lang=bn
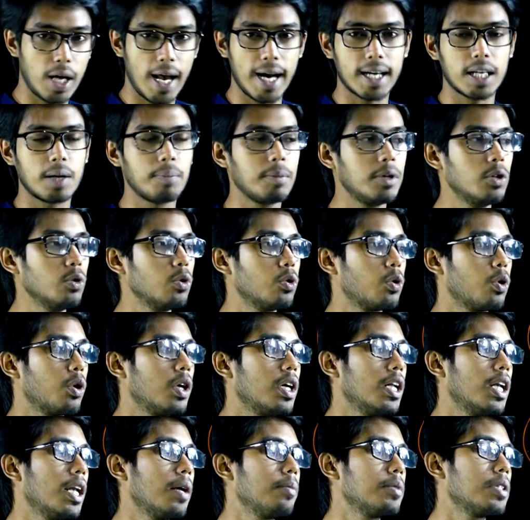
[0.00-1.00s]
একটা বিন্দু ধরে
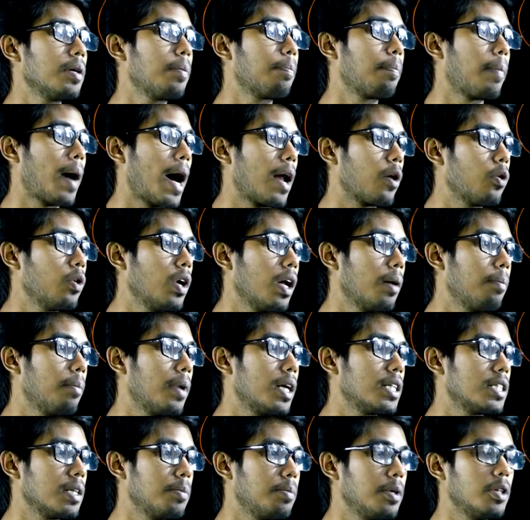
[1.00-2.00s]
নিলাম যে বারো নাম্বার
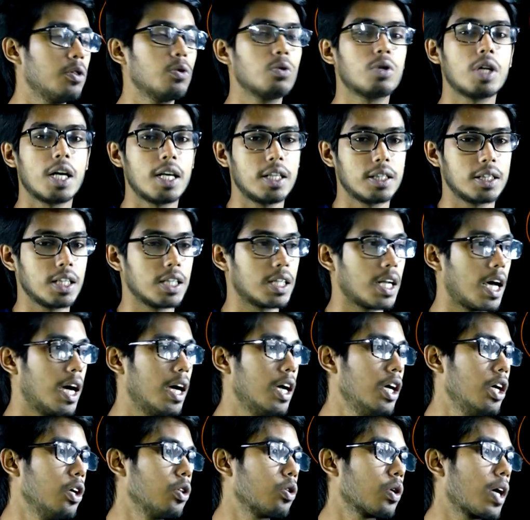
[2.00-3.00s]
যে বিন্দুটা সেটা
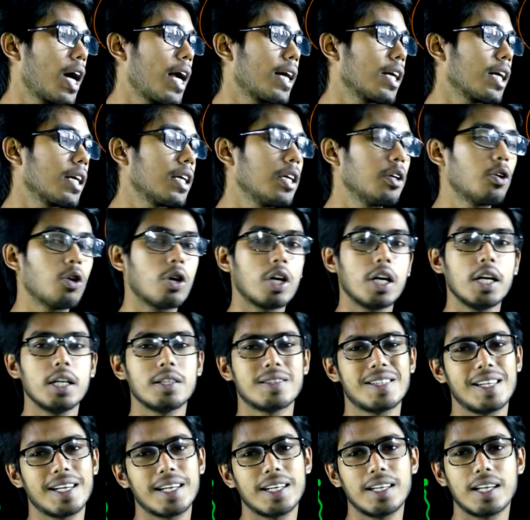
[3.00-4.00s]
তো কাটা কি করে
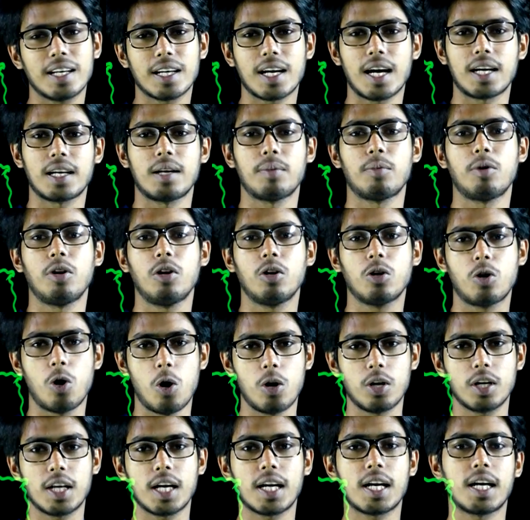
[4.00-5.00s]
সেকেন্ডের কাটা বলো
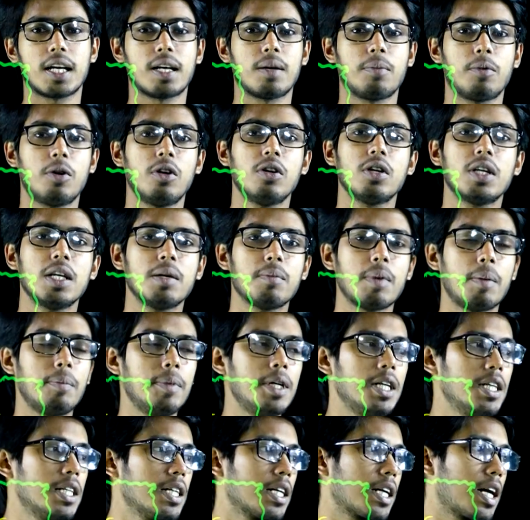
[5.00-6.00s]
ঘন্টার কাটা বলো কিংবা
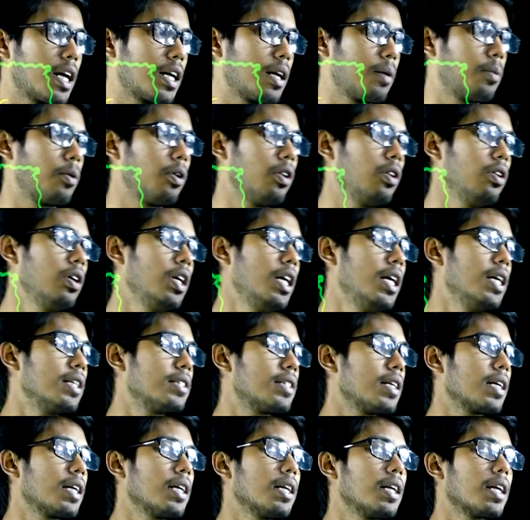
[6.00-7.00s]
মিনিটের কাটা বলো
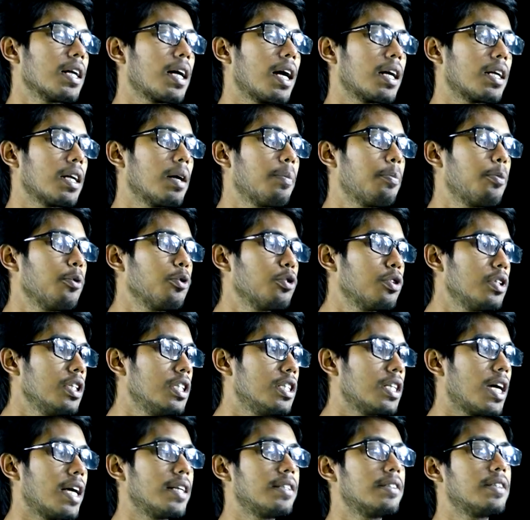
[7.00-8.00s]
সেকেন্ডের কাটা প্রতি
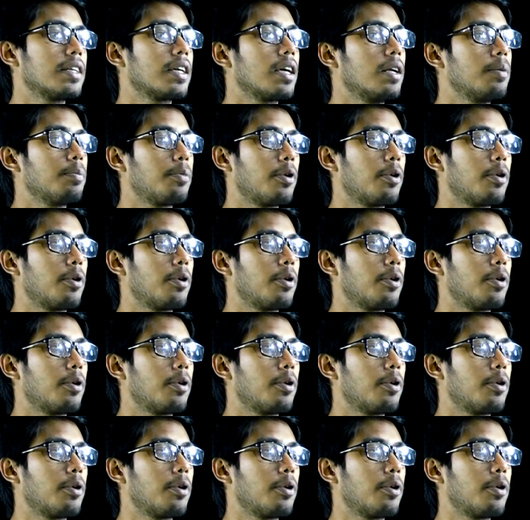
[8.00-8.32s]
ষাট সেকেন্ড